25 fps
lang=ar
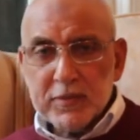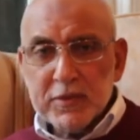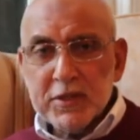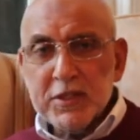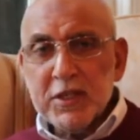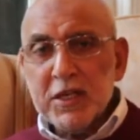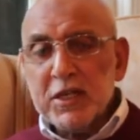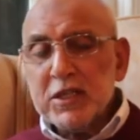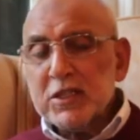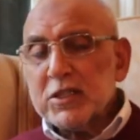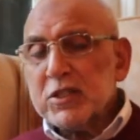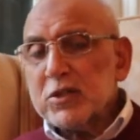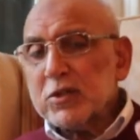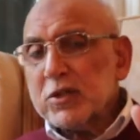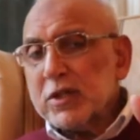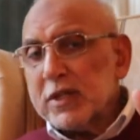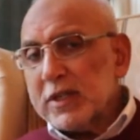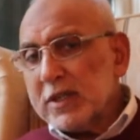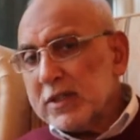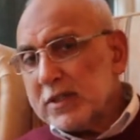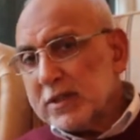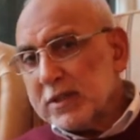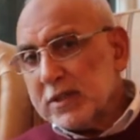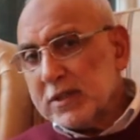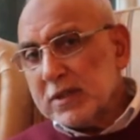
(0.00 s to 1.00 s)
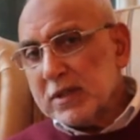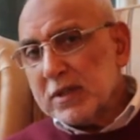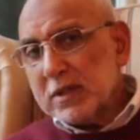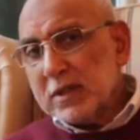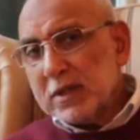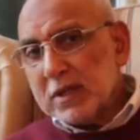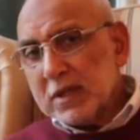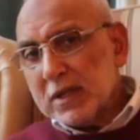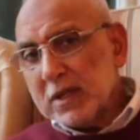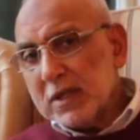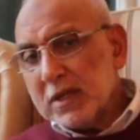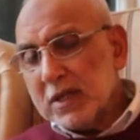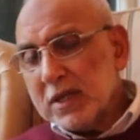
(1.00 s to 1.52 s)
دي عيله الجريسي
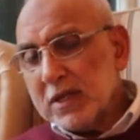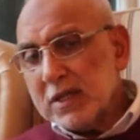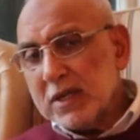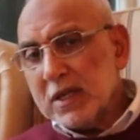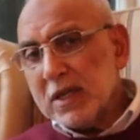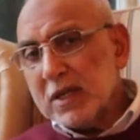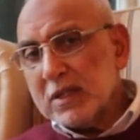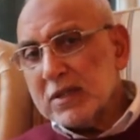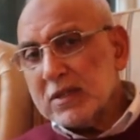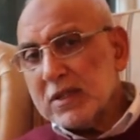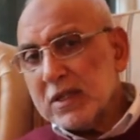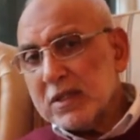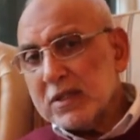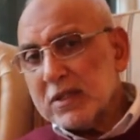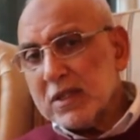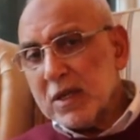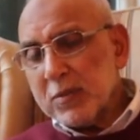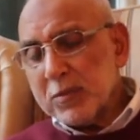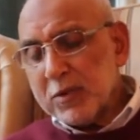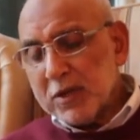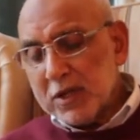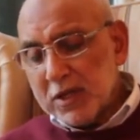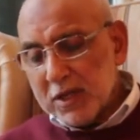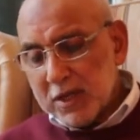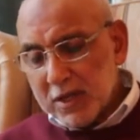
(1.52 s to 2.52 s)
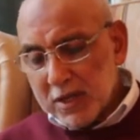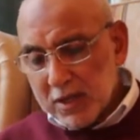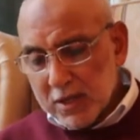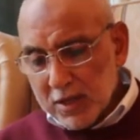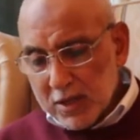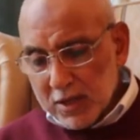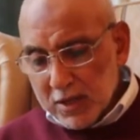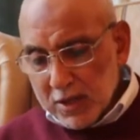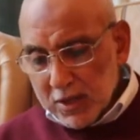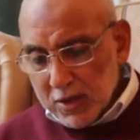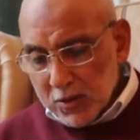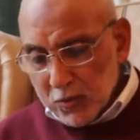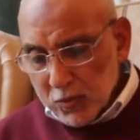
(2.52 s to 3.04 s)
اللي هي تنتمي اليها
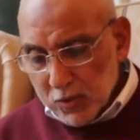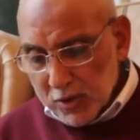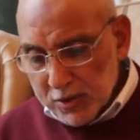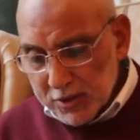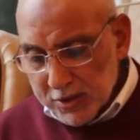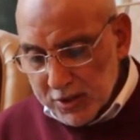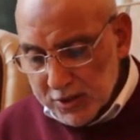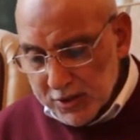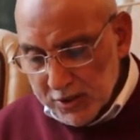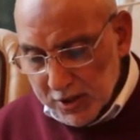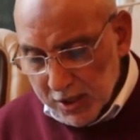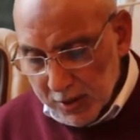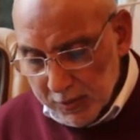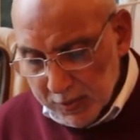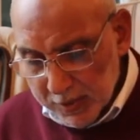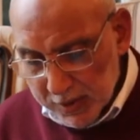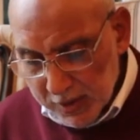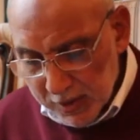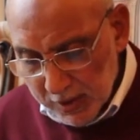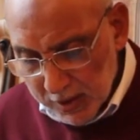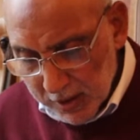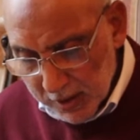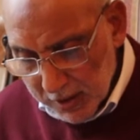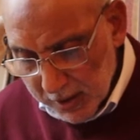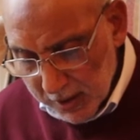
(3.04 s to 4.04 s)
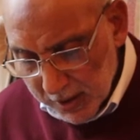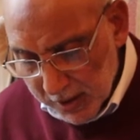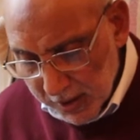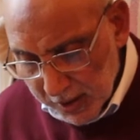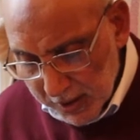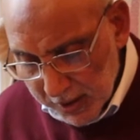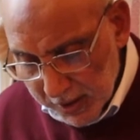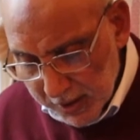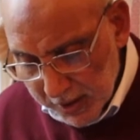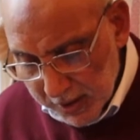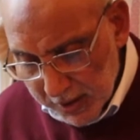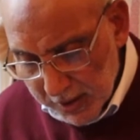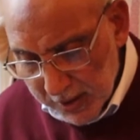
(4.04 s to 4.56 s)
والدتي رحمه الله
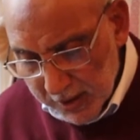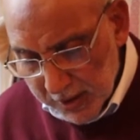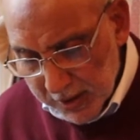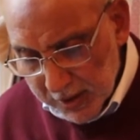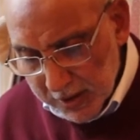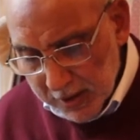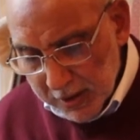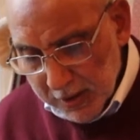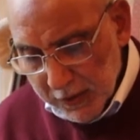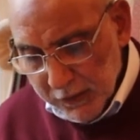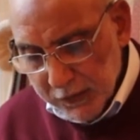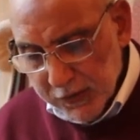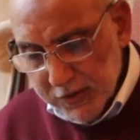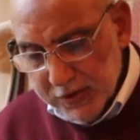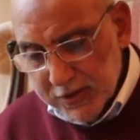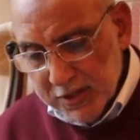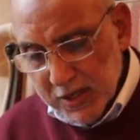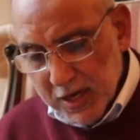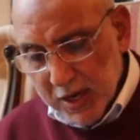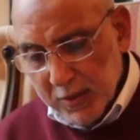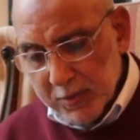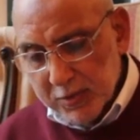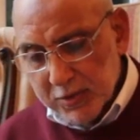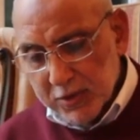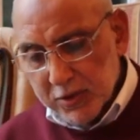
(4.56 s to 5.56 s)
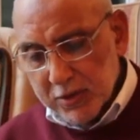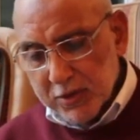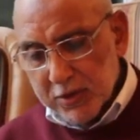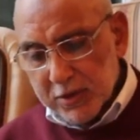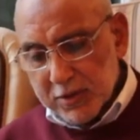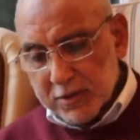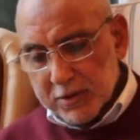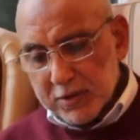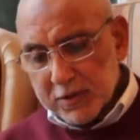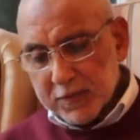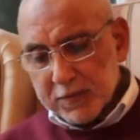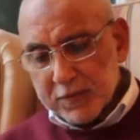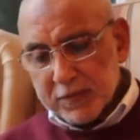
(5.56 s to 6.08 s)
عليها نفيسه احمد
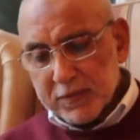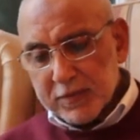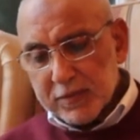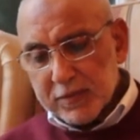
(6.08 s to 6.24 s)
الجريسي